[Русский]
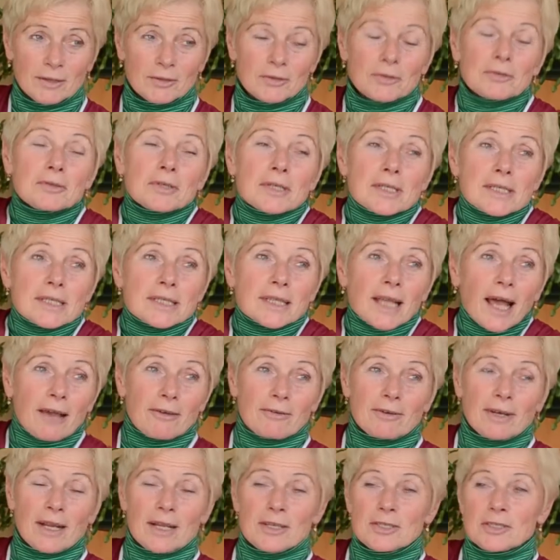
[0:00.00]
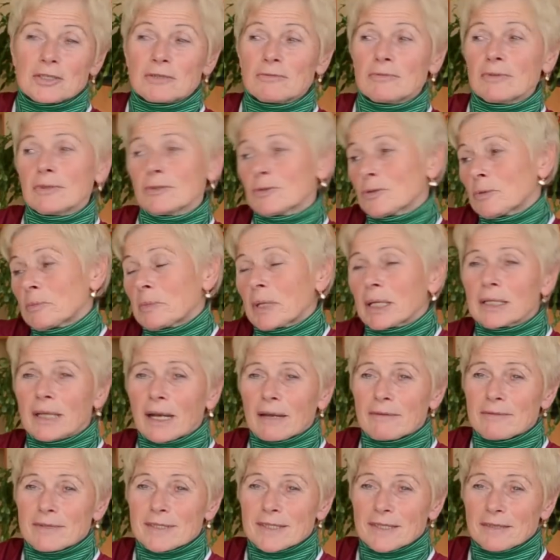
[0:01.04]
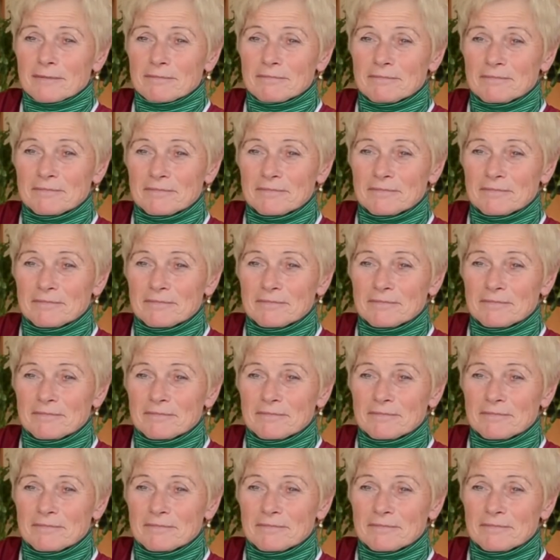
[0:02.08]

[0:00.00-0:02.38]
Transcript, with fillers: Ну, не знаю для чего, но мне нравится.